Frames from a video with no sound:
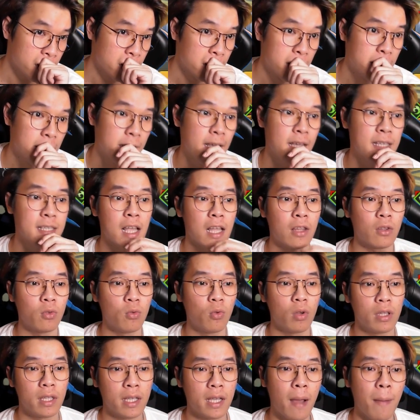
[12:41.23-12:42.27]
nih ya satu
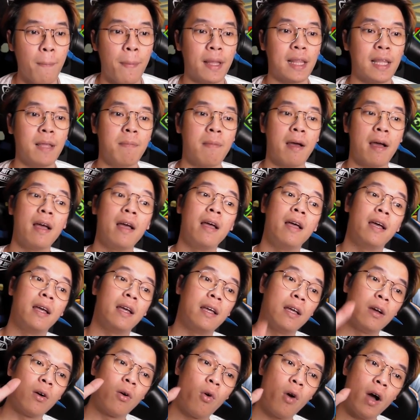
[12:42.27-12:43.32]
dua tiga empat lima
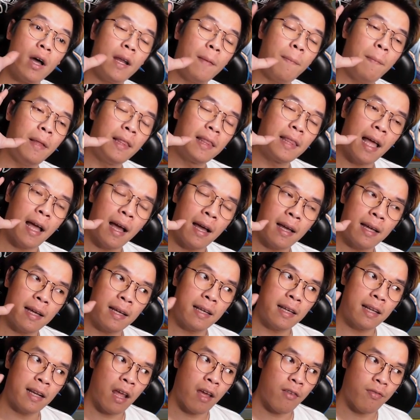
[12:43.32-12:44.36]
gue ada bintang
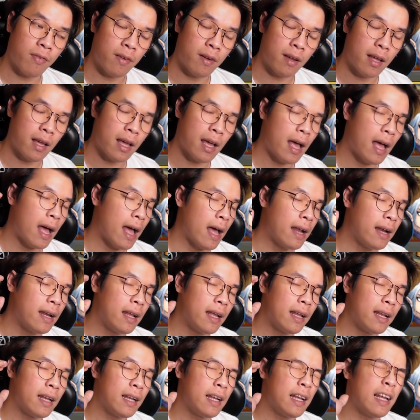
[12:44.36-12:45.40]
level
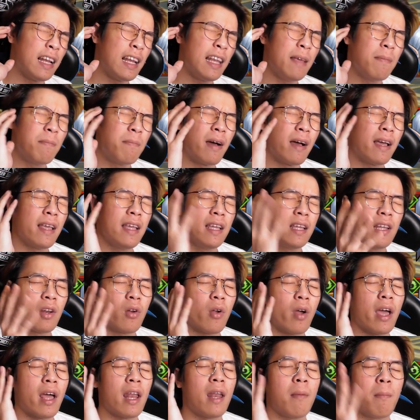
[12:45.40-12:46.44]
ada 5 hero
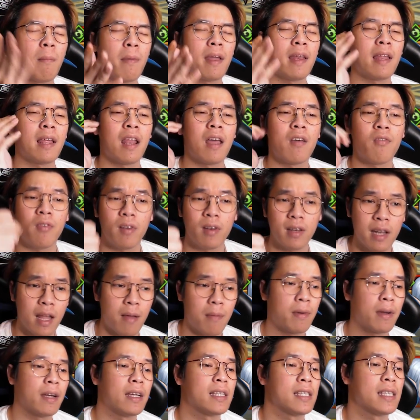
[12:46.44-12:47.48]
elemen yang level 6
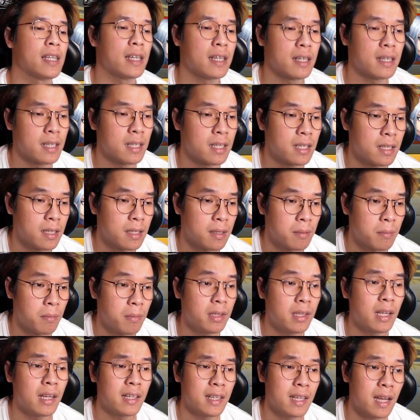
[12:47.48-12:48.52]
guys ya
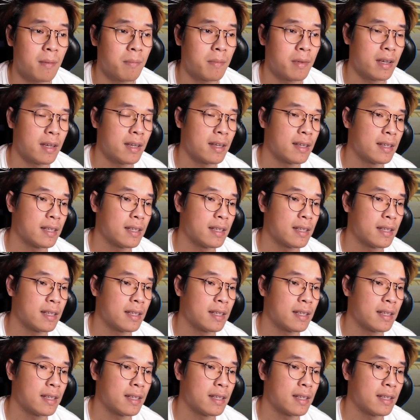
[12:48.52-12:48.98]
bintang 6 ya